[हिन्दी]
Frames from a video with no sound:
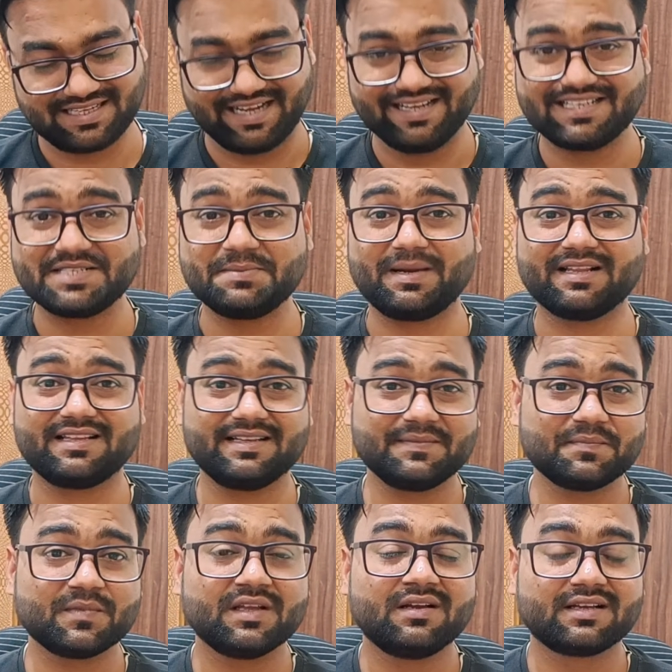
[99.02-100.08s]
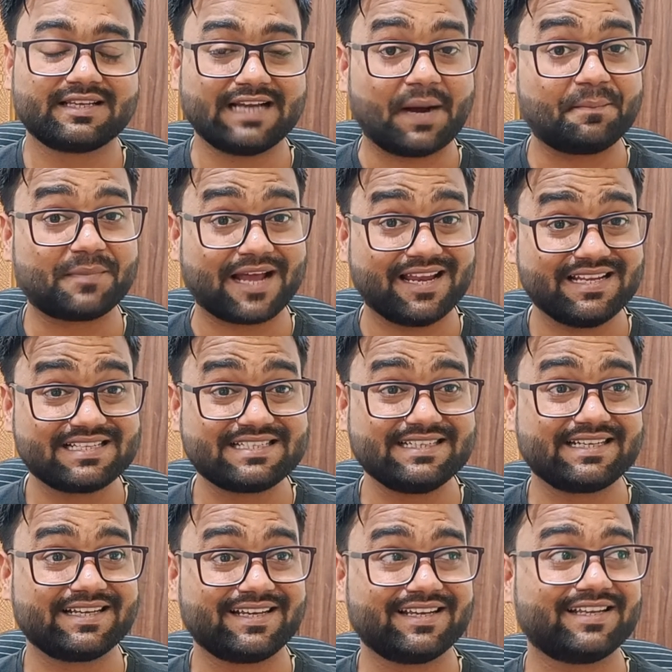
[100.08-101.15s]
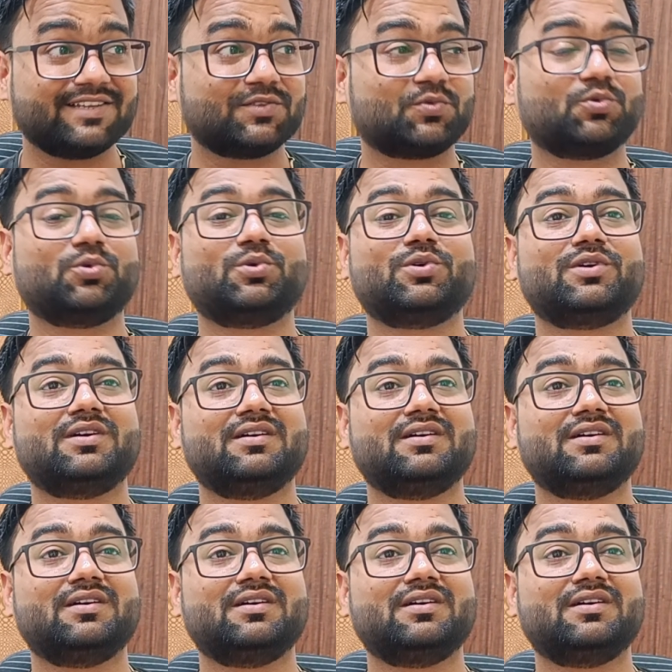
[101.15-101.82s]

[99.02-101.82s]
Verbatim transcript: जाहिर सी बात है कि आप टैली सीखे तो